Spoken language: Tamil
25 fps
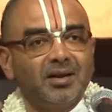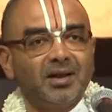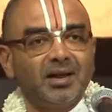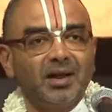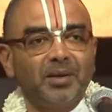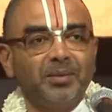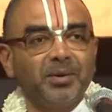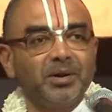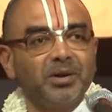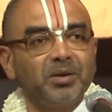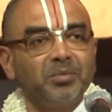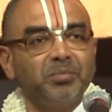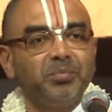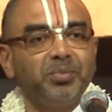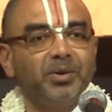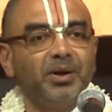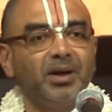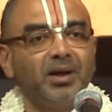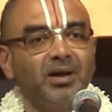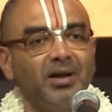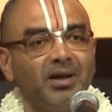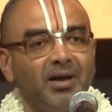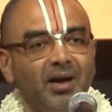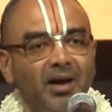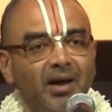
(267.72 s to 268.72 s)
நமக்கு
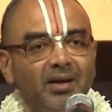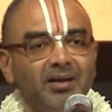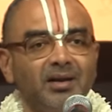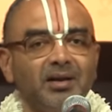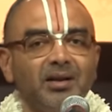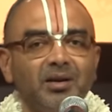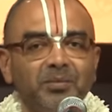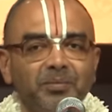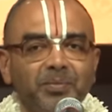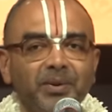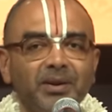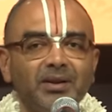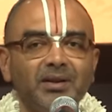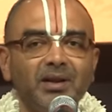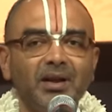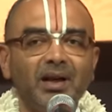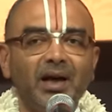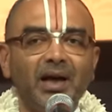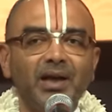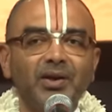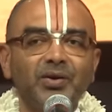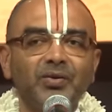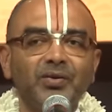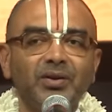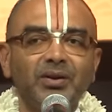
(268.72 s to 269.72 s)
பிடிக்காததை பற்றின
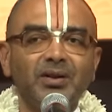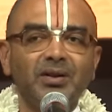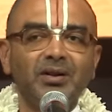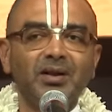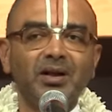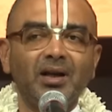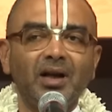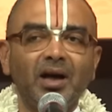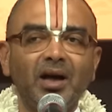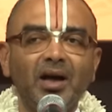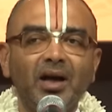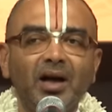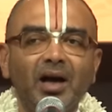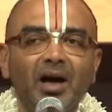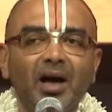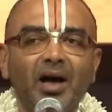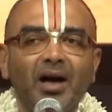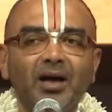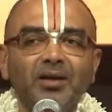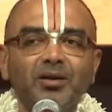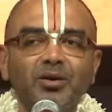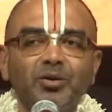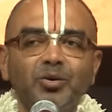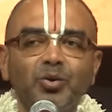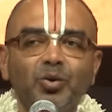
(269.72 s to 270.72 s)
அறிவு வந்ததுன்னா
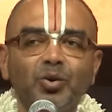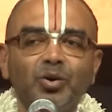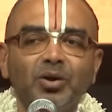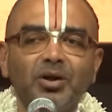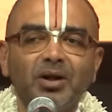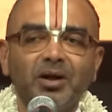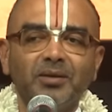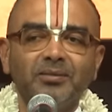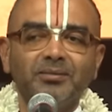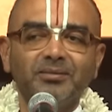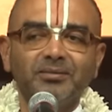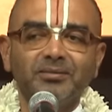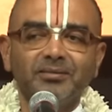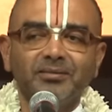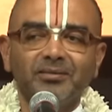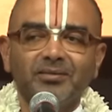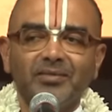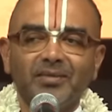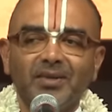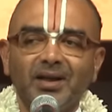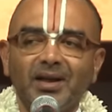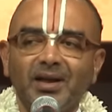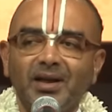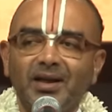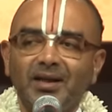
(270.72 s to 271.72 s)
அது துக்கம்
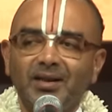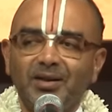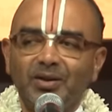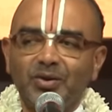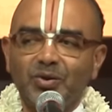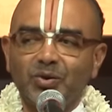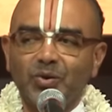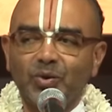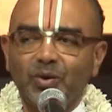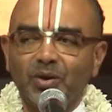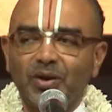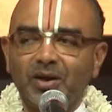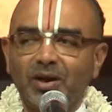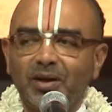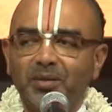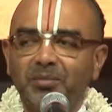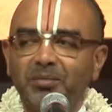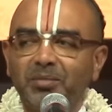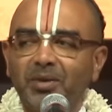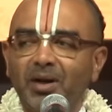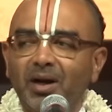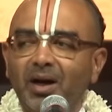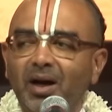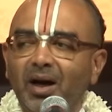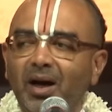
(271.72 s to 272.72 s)
இது சுகம்
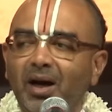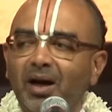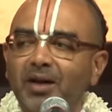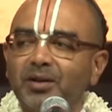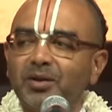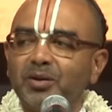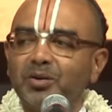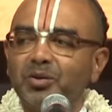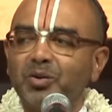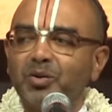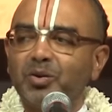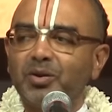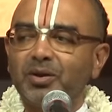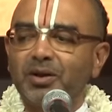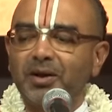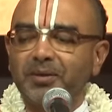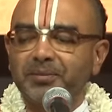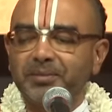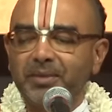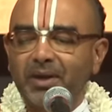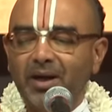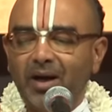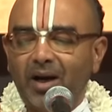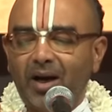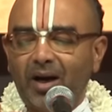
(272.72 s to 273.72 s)
அது
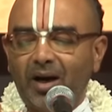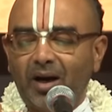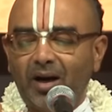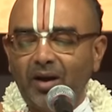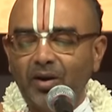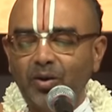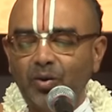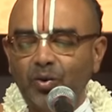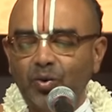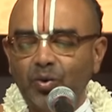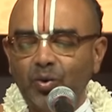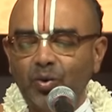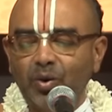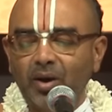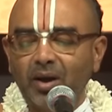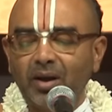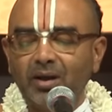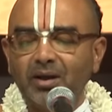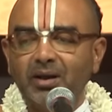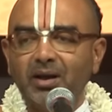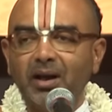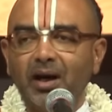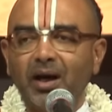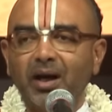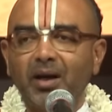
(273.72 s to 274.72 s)
துக்கம் அனுகூல
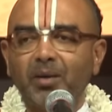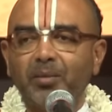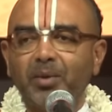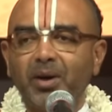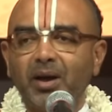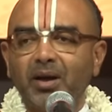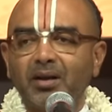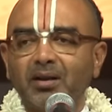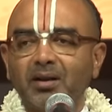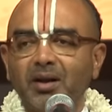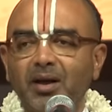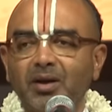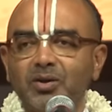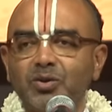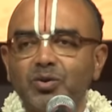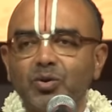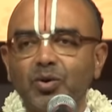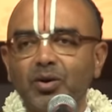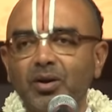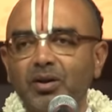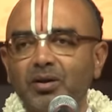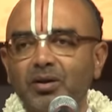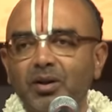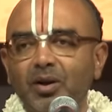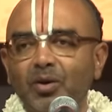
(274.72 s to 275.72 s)
ஜானமாக இருந்தால்
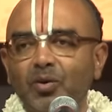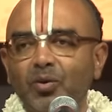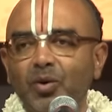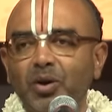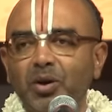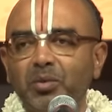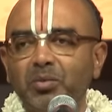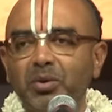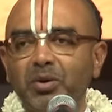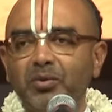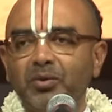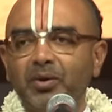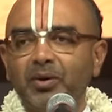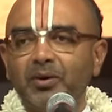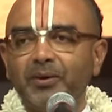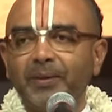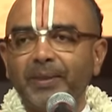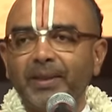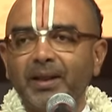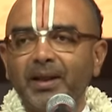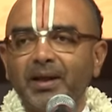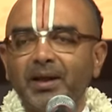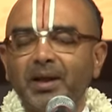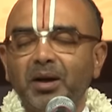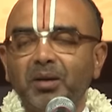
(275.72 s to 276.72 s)
சுகத்தில் கொண்டு போய் விடும்
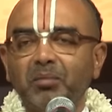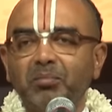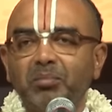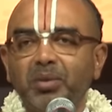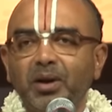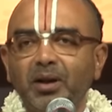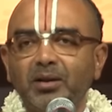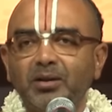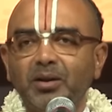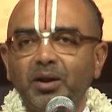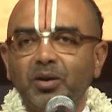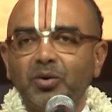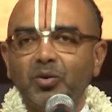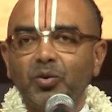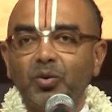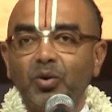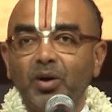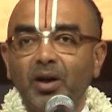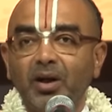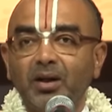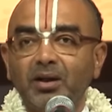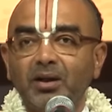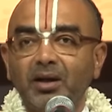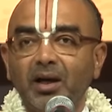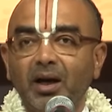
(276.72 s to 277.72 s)

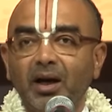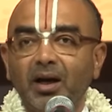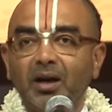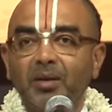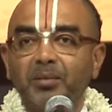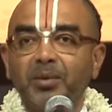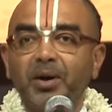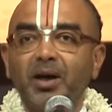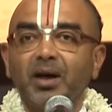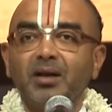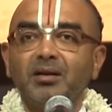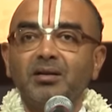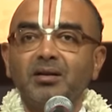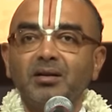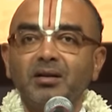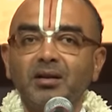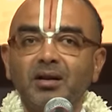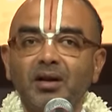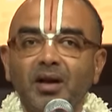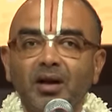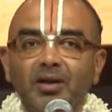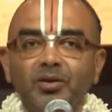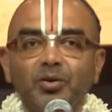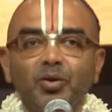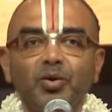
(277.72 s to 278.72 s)
பிரதிகூல ஜானமாக
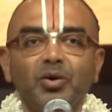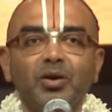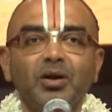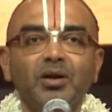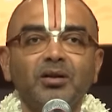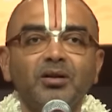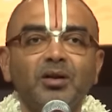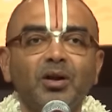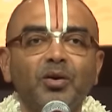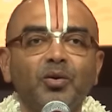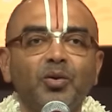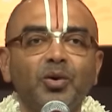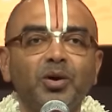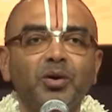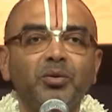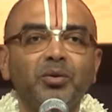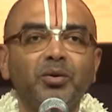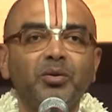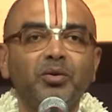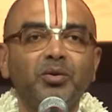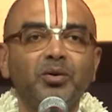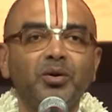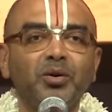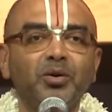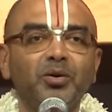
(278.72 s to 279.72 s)
இருந்ததுன்னா துக்கத்தில் கொண்டு
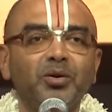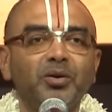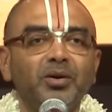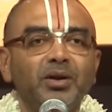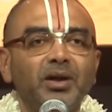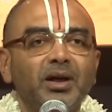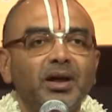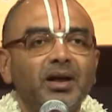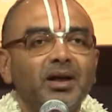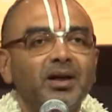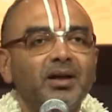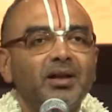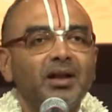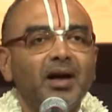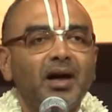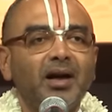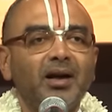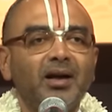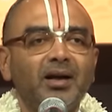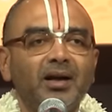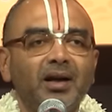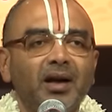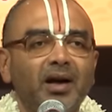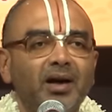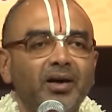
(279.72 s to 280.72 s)
போய் விட்டுடும் இது
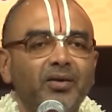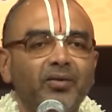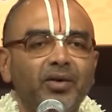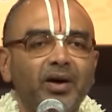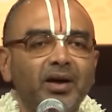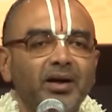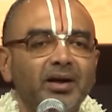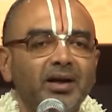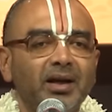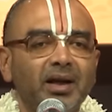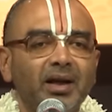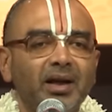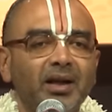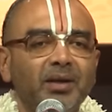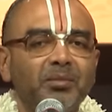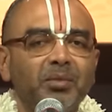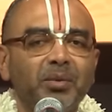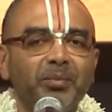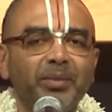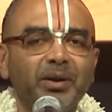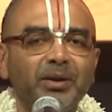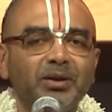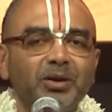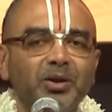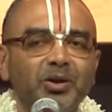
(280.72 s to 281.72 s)
அன்றாட வாழ்க்கையிலே
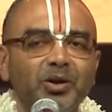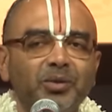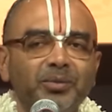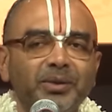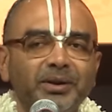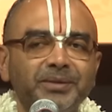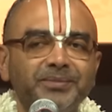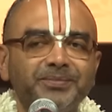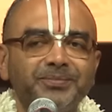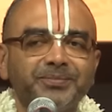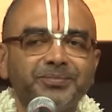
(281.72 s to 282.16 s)
நம்ம பார்த்துருக்கோமே